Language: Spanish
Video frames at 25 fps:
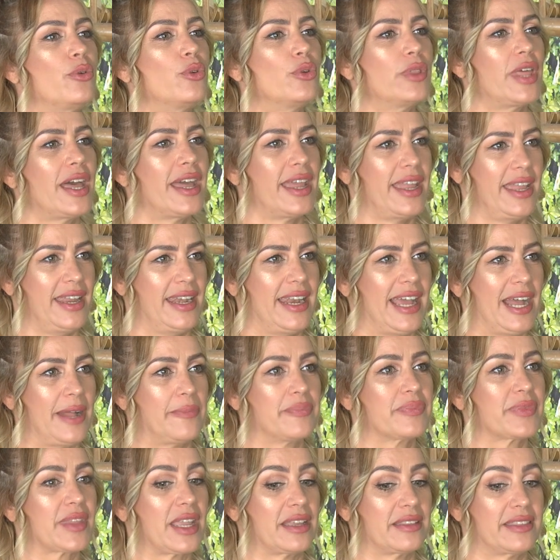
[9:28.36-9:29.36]
duda
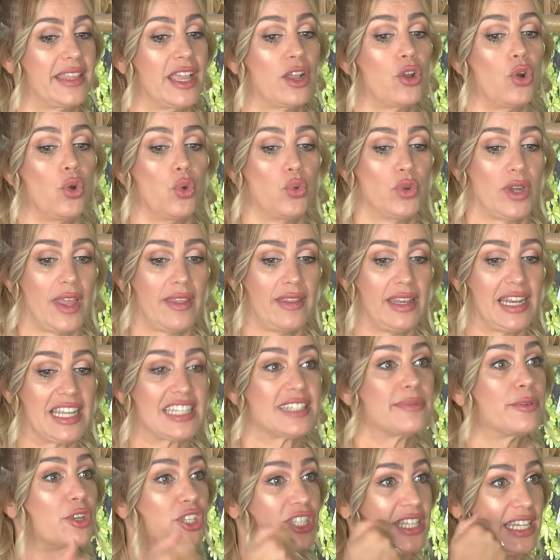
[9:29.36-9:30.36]
era, tengo una de
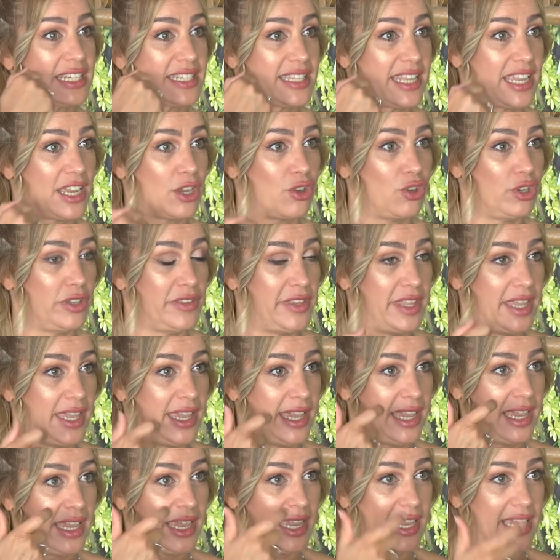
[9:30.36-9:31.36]
las brochas
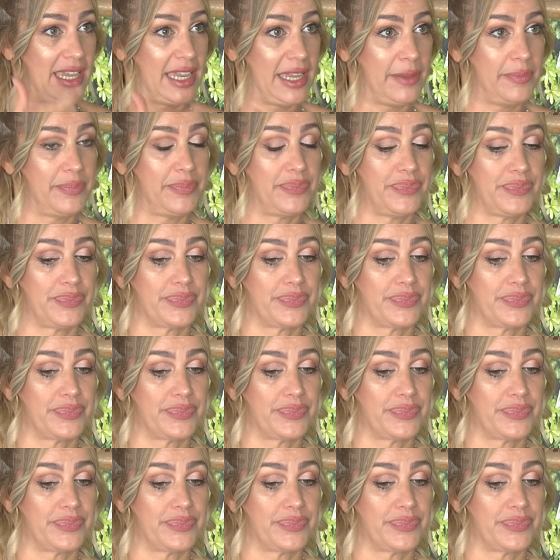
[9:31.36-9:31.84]
de,